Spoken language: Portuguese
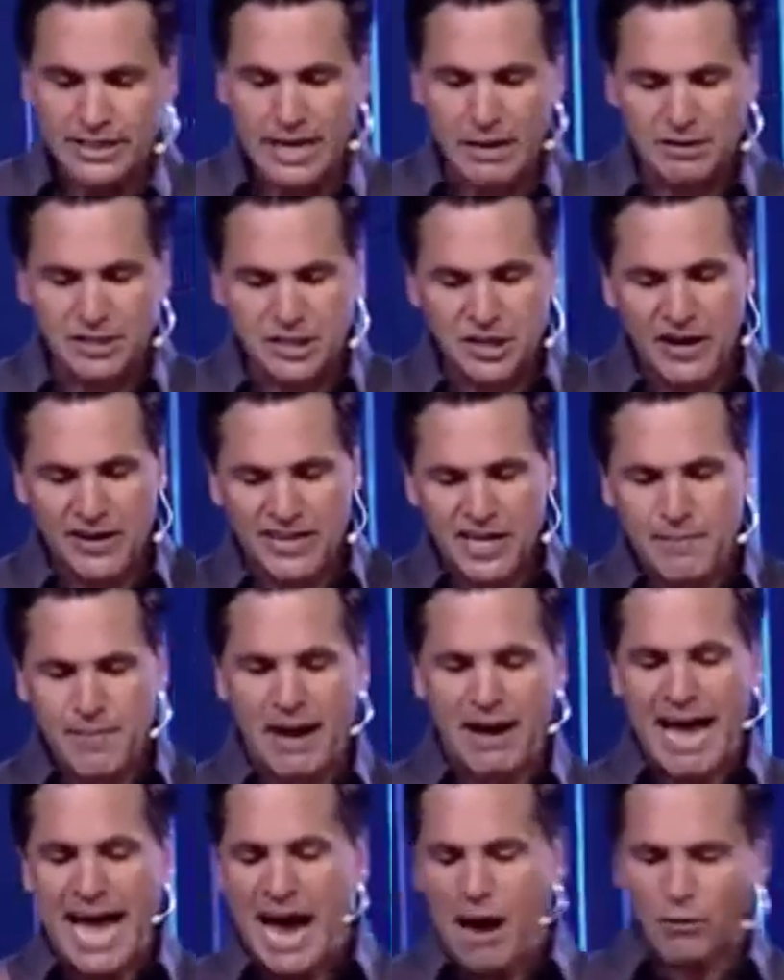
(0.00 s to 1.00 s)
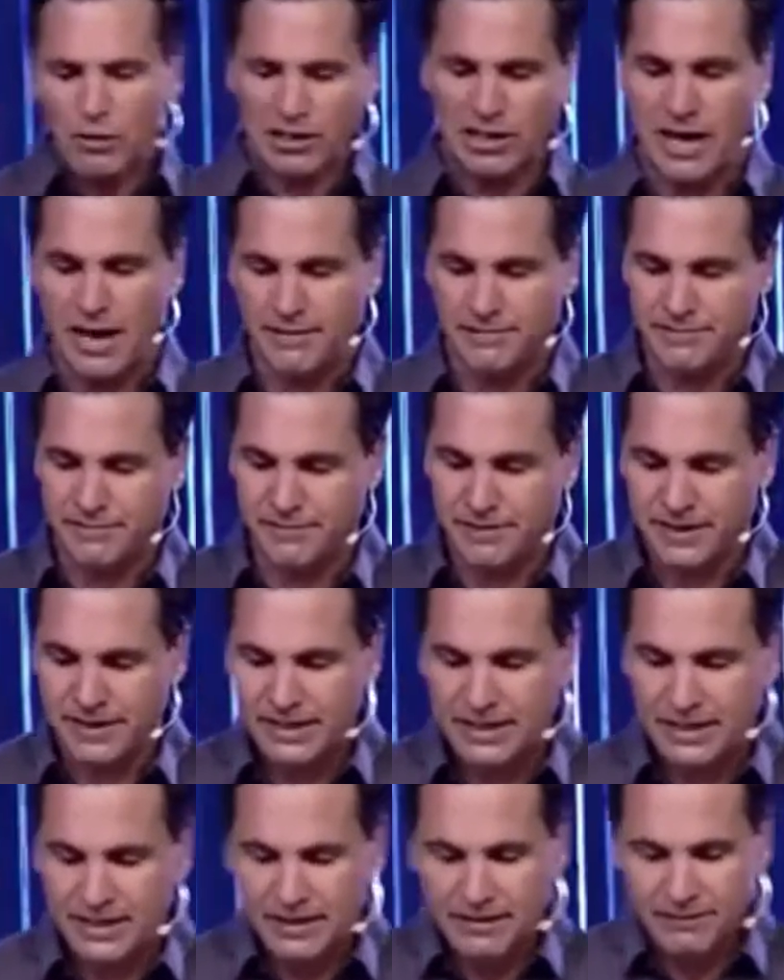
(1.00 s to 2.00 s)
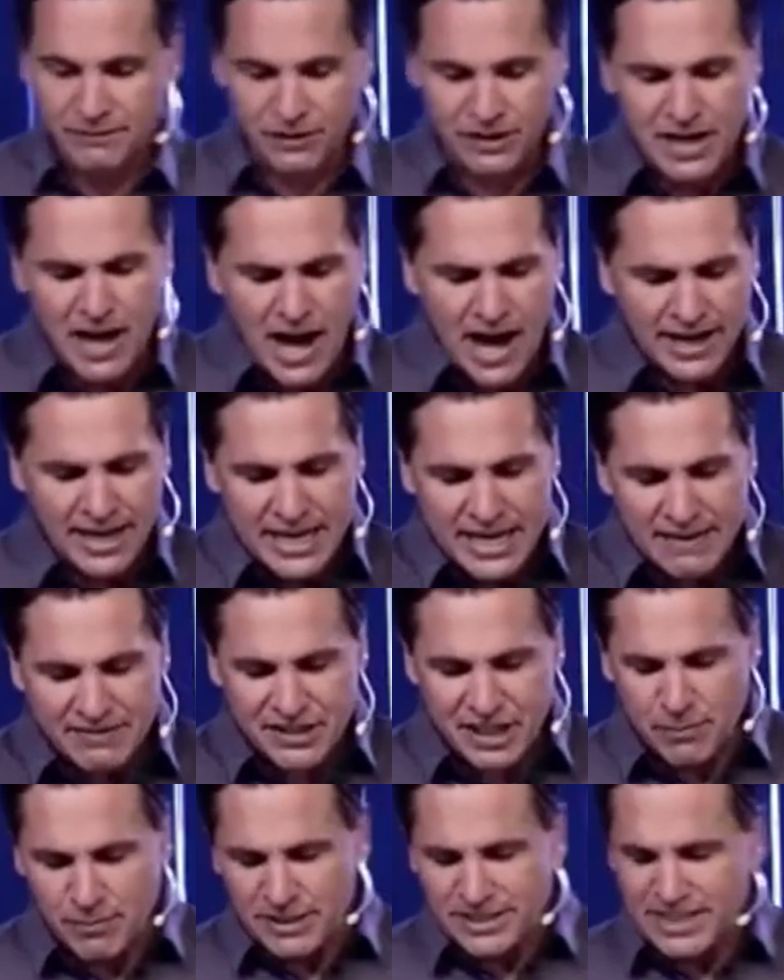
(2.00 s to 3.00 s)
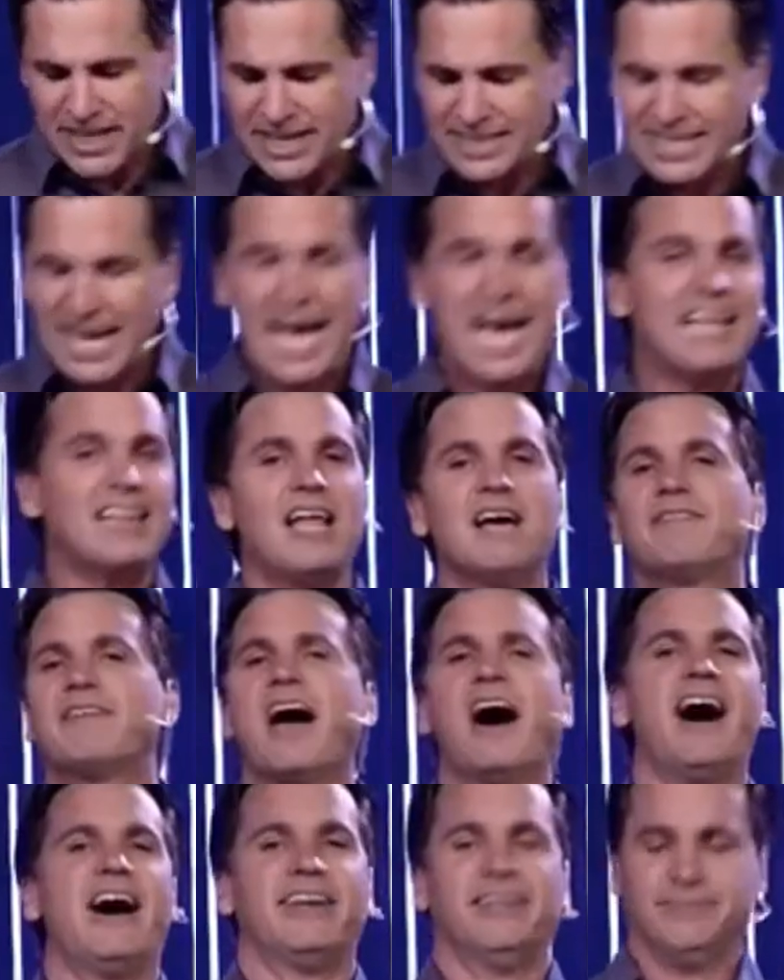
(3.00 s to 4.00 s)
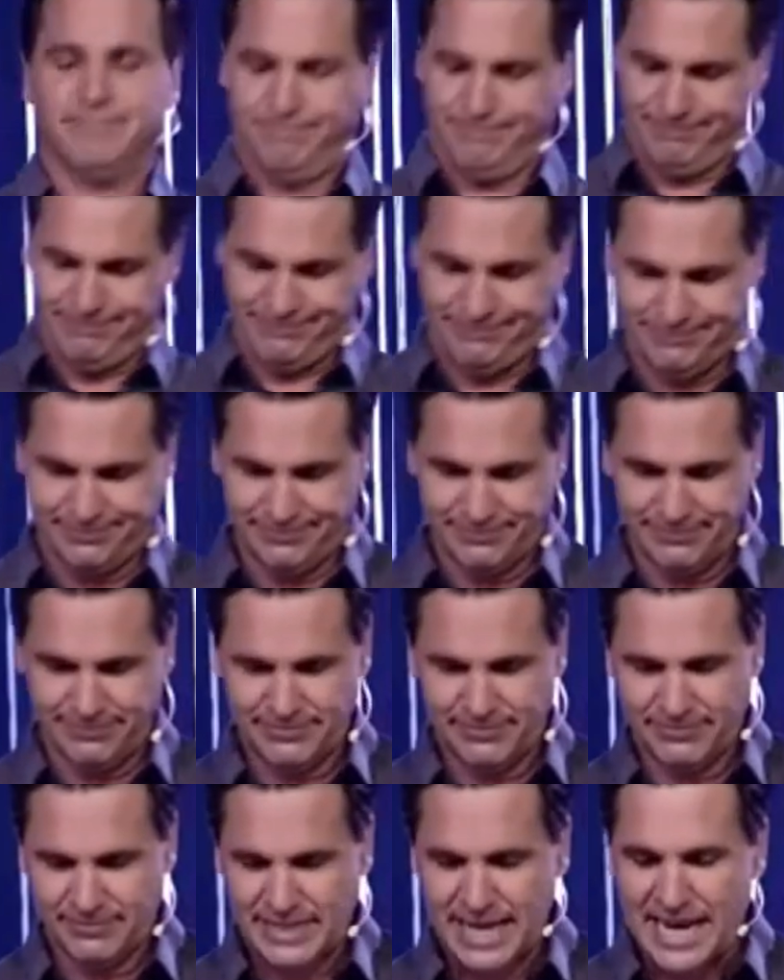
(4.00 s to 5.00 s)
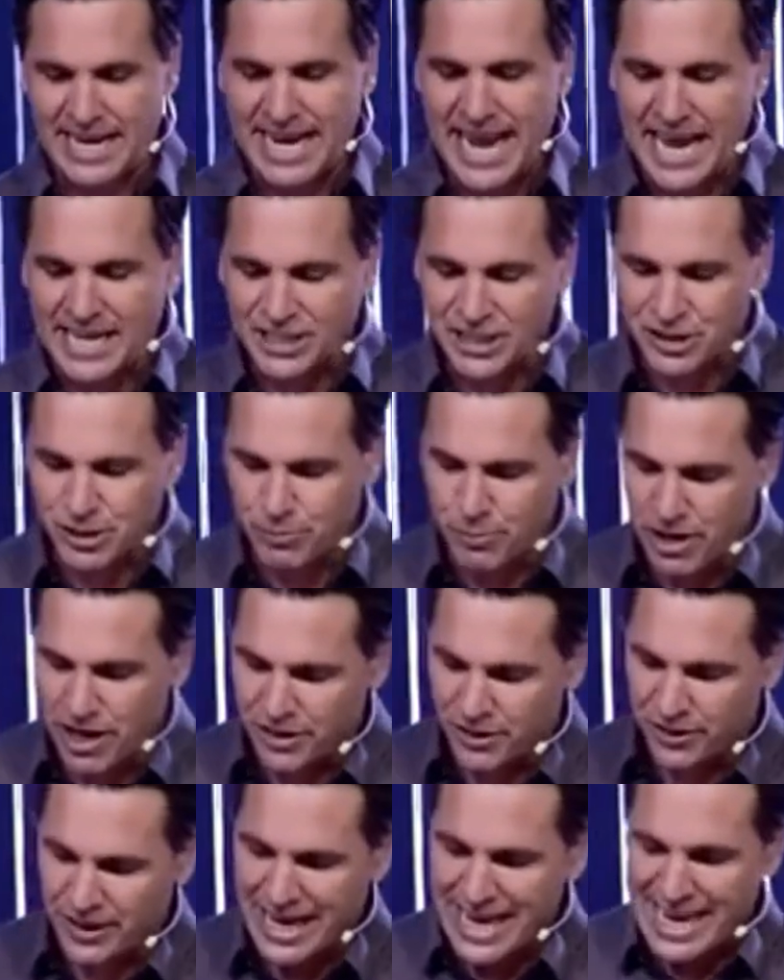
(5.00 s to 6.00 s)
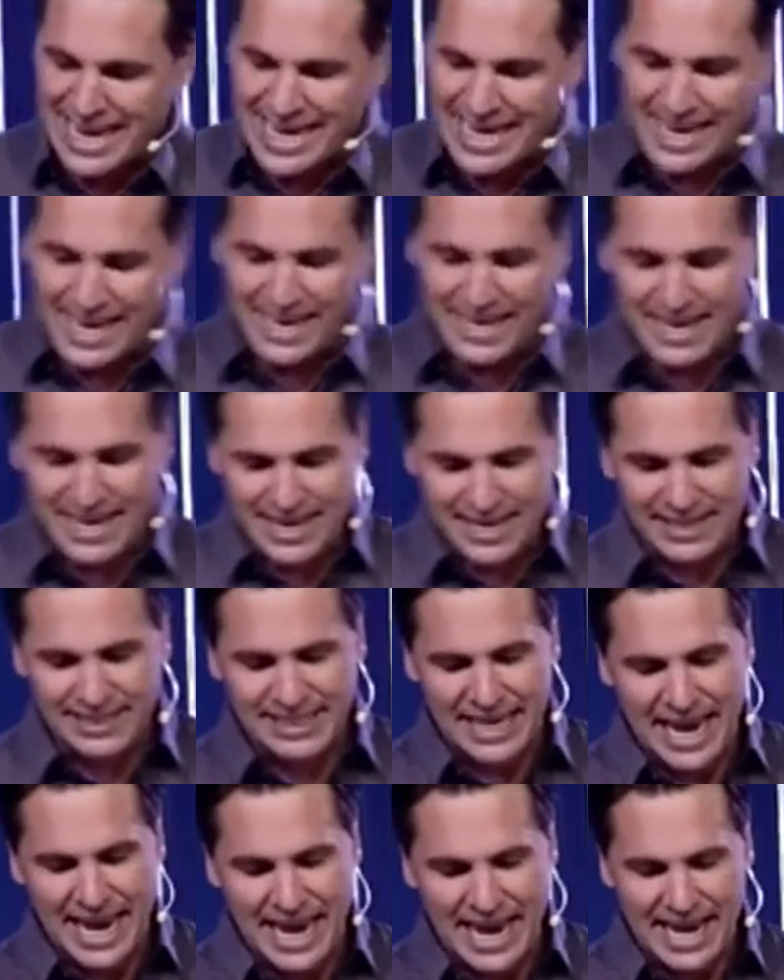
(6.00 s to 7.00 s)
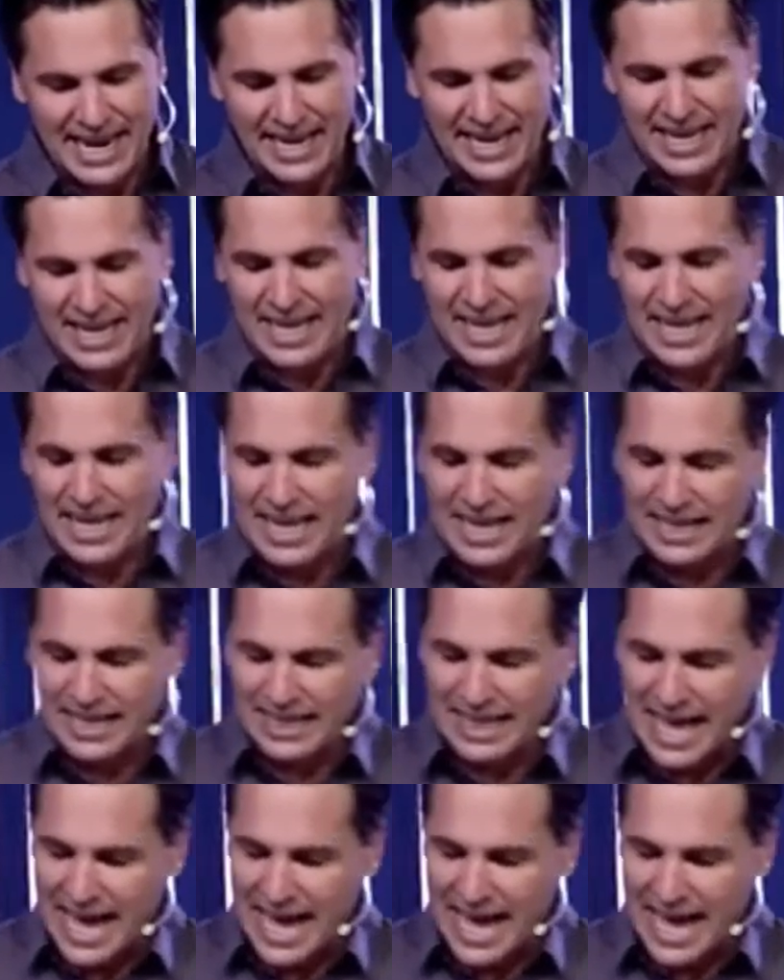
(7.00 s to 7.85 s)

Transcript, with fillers: se existe um reino, existe um rei. E Jesus é esse rei, o rei dos reis, o senhor dos senhores.